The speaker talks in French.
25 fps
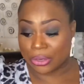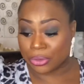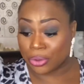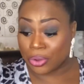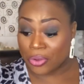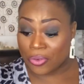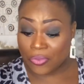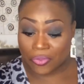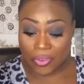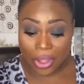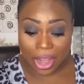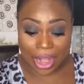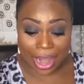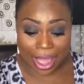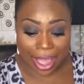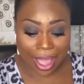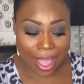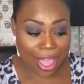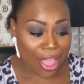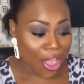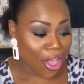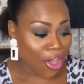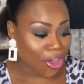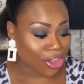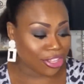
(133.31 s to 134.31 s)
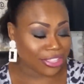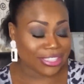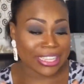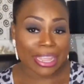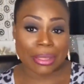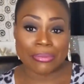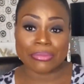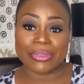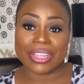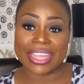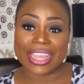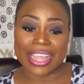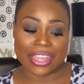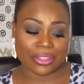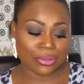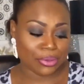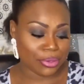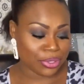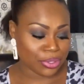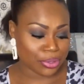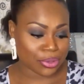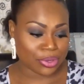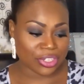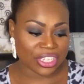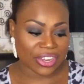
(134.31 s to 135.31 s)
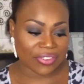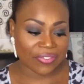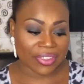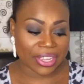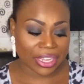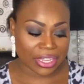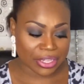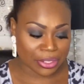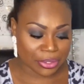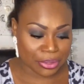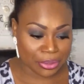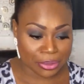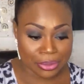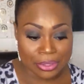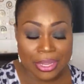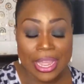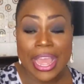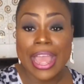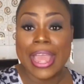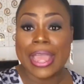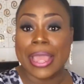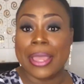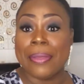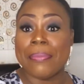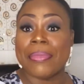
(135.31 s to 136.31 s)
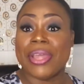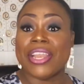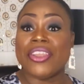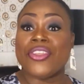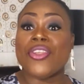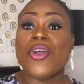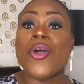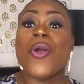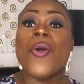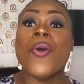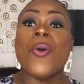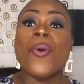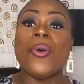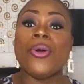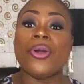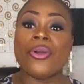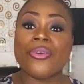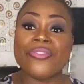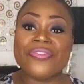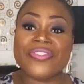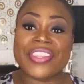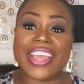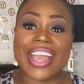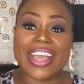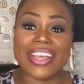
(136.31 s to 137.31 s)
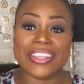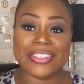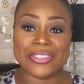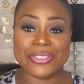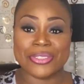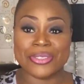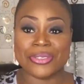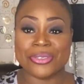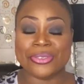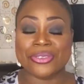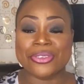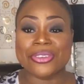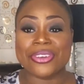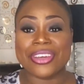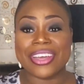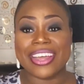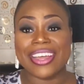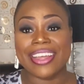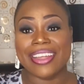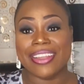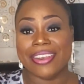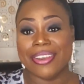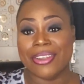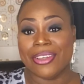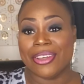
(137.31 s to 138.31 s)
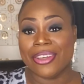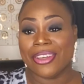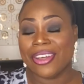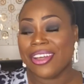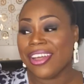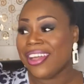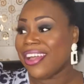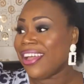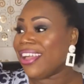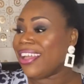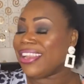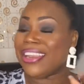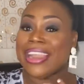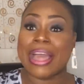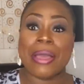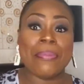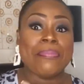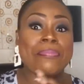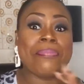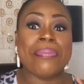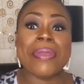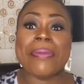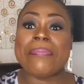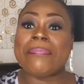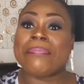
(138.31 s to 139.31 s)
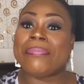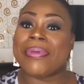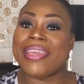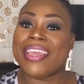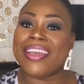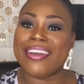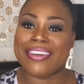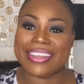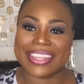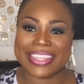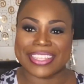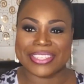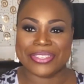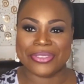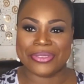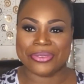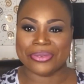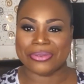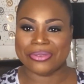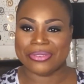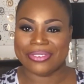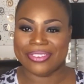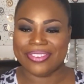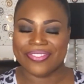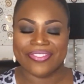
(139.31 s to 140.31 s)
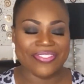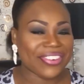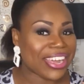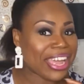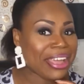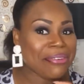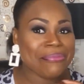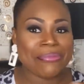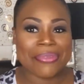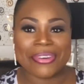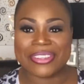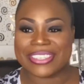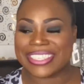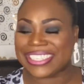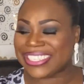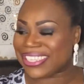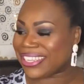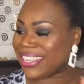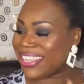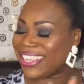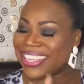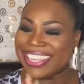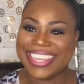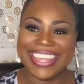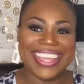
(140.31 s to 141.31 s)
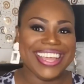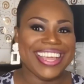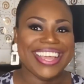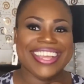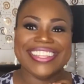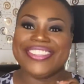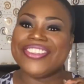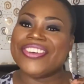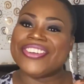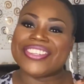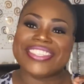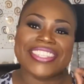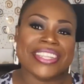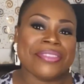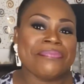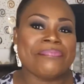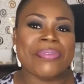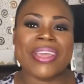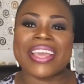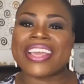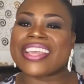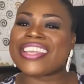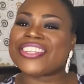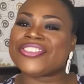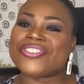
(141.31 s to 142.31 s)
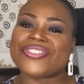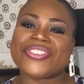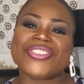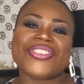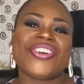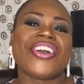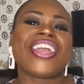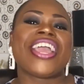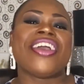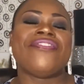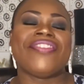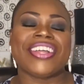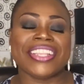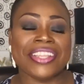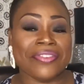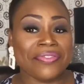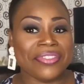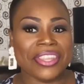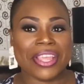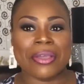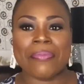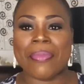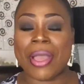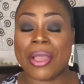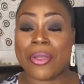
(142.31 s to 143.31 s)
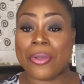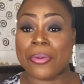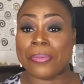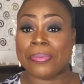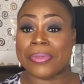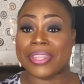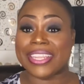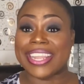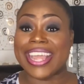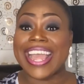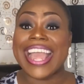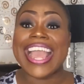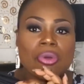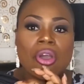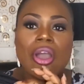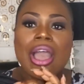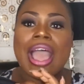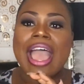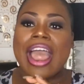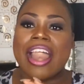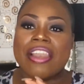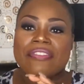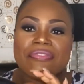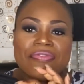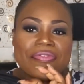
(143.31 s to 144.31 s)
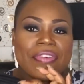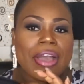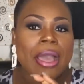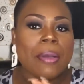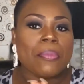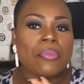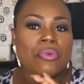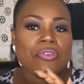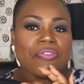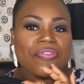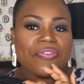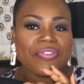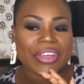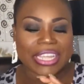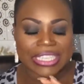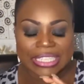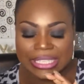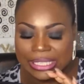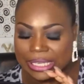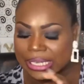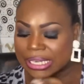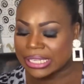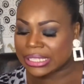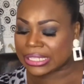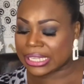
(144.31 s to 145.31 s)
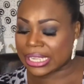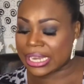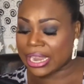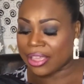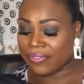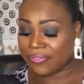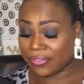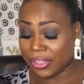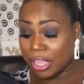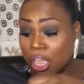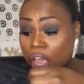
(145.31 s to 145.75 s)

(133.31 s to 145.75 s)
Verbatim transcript: Donc voilà, en termes de cadeaux, ce que j'avais reçu. Et maintenant, on revient sur le la pépé en question. Vraiment, c'est... Non, cette perruque, je sens qu'elle va devenir ma copine. Elle va me faciliter la vie.